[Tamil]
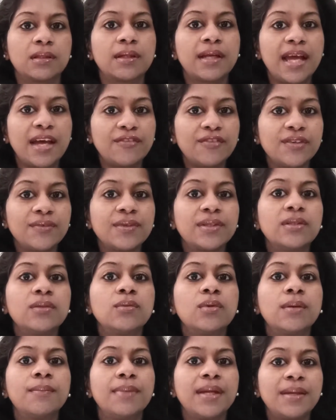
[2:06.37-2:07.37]
கேஃபின் வந்து
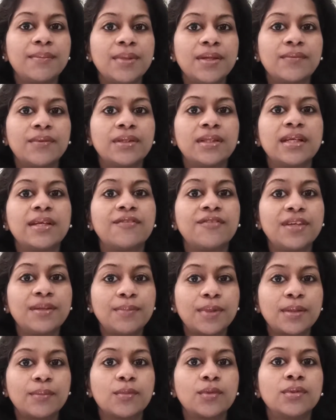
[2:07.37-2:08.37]
உங்கள் பேபியை வந்து நீங்கள் ஃபீட்
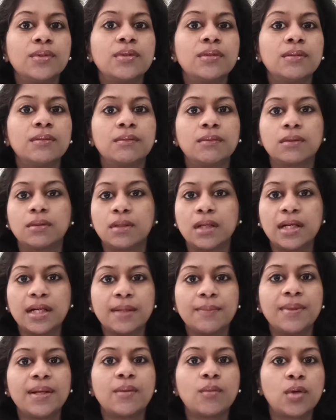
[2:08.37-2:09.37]
பண்ணும்போது
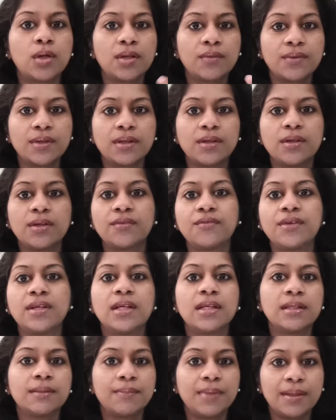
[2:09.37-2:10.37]
கண்டிப்பாக வாட் எவர் நீங்கள்
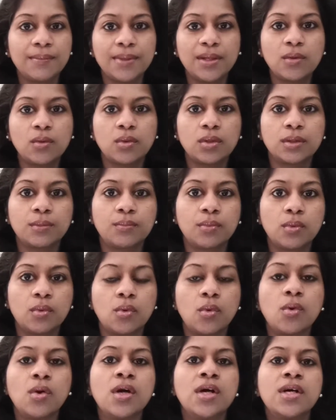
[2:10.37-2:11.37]
ஃபீட் அந்த பேபிக்கும் அது
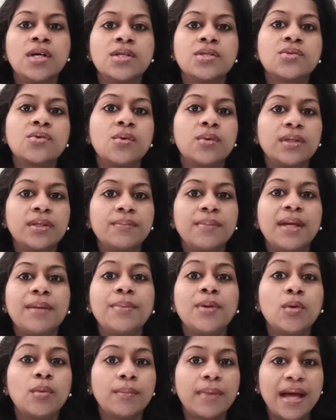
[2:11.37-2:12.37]
போகும் ஸோ வந்து
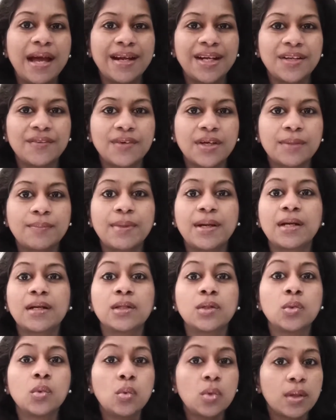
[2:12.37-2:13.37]
பேபி ரொம்ப ஆக்டிவாக இருப்பாங்க
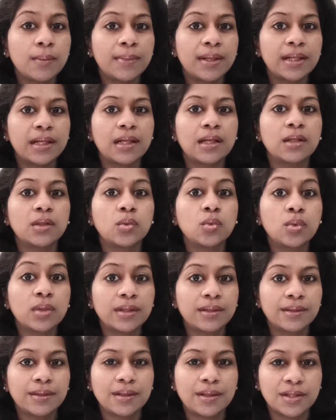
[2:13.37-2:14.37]
தூங்க மாட்டாங்க
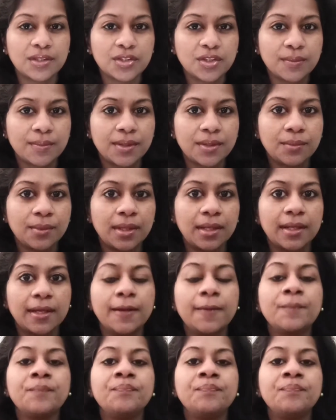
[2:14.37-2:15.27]
தூங்கிறதுக்கு கஷ்டப்படுவாங்க